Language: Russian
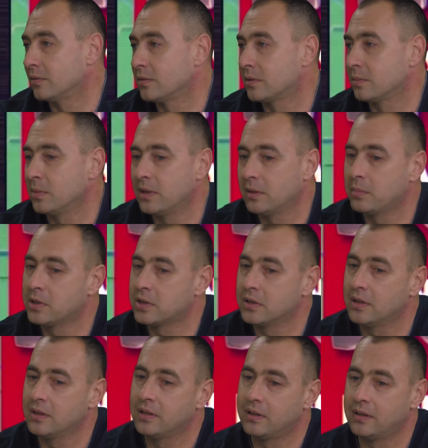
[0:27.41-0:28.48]
То есть мы
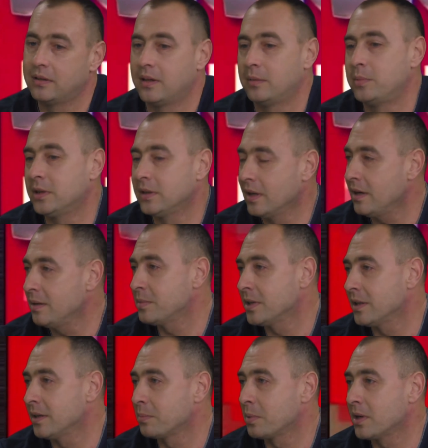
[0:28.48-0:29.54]
обычно объедаемся на